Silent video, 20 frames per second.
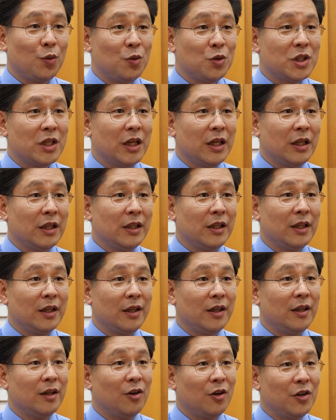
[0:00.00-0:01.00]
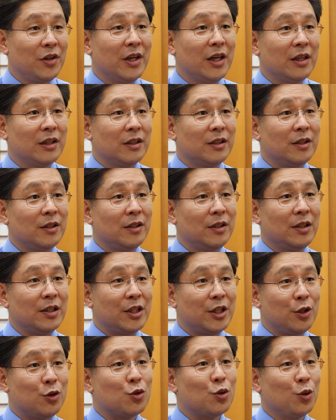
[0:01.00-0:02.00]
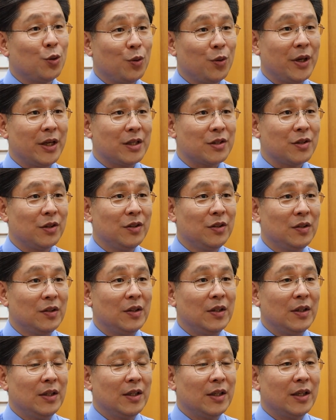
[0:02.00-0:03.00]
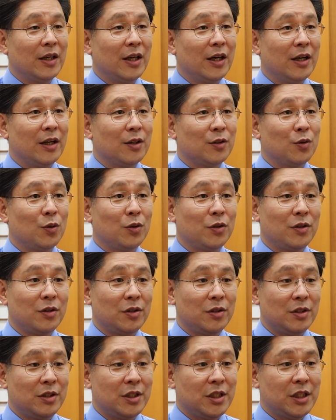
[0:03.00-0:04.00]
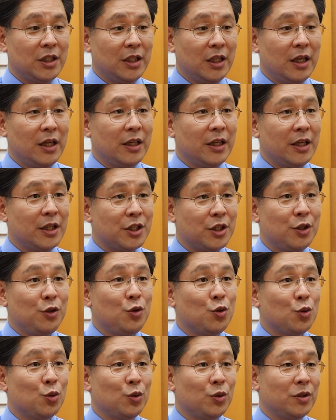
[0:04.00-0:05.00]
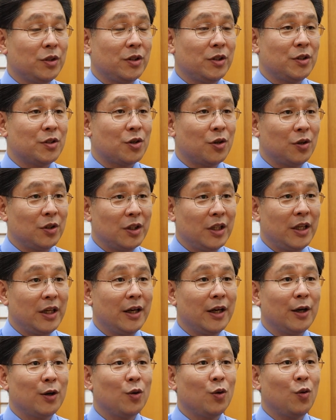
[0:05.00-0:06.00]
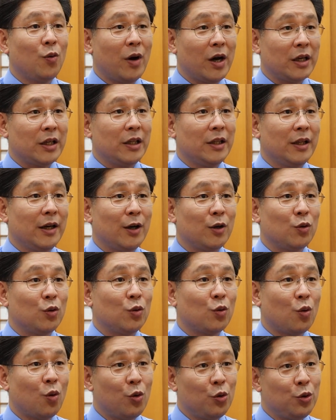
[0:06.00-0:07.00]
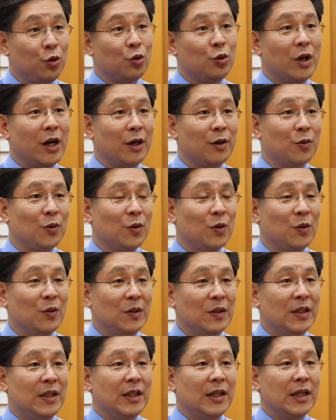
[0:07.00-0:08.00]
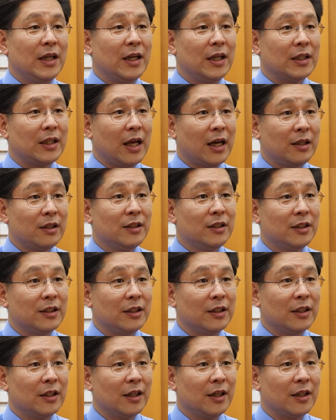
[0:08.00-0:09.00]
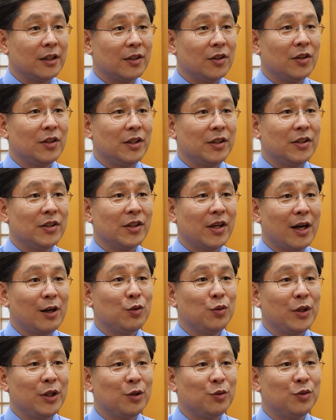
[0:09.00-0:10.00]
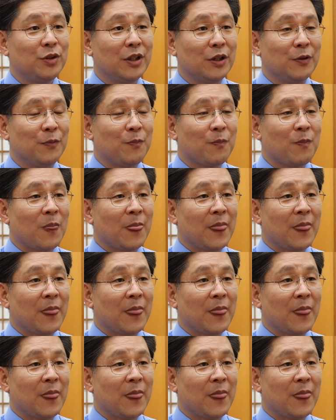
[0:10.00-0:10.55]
로잔 이 언약을 기초로 해서 어떤 신앙의 신조들을 정리하고 확인하고 공유하고 아, 따르는 아, 그런 일들을 하고 있고요.